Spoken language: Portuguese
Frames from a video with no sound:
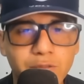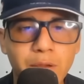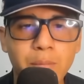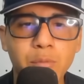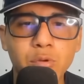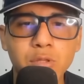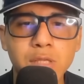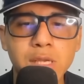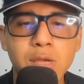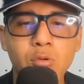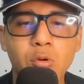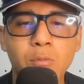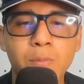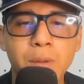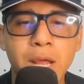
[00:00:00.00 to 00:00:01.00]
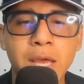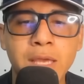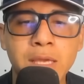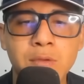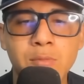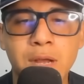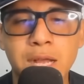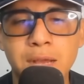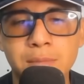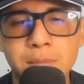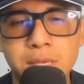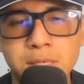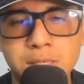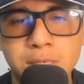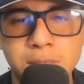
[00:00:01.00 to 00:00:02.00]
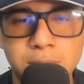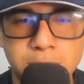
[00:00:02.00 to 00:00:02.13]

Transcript: poder comprar aí uma camisa,